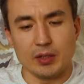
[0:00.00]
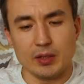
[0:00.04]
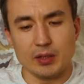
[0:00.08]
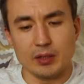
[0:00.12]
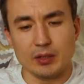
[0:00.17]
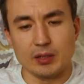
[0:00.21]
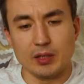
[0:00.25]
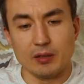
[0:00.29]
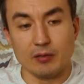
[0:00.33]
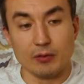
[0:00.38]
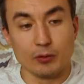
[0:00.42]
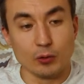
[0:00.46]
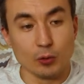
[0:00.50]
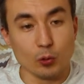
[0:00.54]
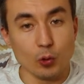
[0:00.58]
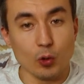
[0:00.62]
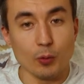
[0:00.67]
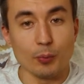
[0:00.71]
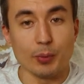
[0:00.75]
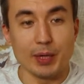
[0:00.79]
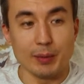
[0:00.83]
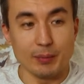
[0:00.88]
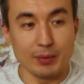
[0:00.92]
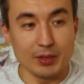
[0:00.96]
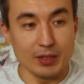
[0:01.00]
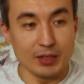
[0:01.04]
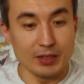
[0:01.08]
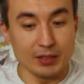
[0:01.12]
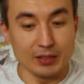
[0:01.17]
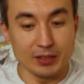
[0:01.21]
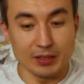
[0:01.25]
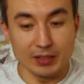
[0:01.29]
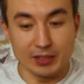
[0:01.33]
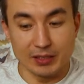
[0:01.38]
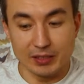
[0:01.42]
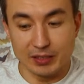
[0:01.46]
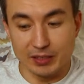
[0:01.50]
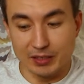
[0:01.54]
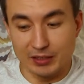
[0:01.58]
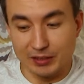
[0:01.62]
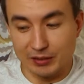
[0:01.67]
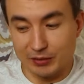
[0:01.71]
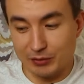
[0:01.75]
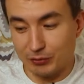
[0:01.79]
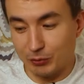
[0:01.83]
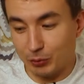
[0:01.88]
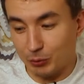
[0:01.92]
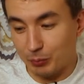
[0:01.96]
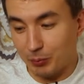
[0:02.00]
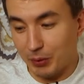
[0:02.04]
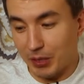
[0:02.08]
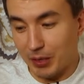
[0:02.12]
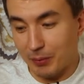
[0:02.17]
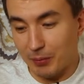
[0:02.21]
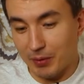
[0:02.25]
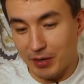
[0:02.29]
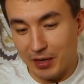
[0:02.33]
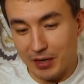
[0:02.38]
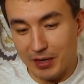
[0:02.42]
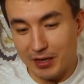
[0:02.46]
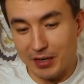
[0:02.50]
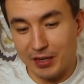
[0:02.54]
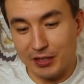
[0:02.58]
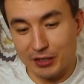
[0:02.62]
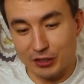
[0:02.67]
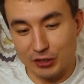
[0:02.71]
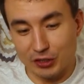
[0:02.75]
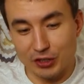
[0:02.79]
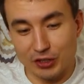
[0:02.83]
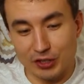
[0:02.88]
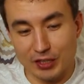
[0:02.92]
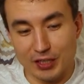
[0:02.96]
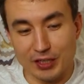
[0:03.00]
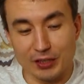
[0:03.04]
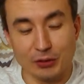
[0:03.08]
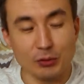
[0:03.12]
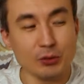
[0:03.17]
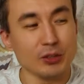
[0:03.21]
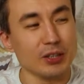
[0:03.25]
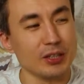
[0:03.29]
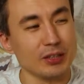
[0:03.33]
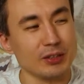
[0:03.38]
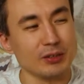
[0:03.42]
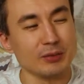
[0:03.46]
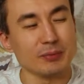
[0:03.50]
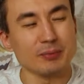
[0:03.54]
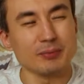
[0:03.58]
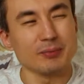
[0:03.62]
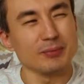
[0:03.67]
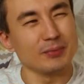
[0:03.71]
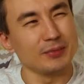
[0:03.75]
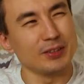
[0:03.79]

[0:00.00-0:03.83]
А, давно прям я вот прям горел желание, ну нет,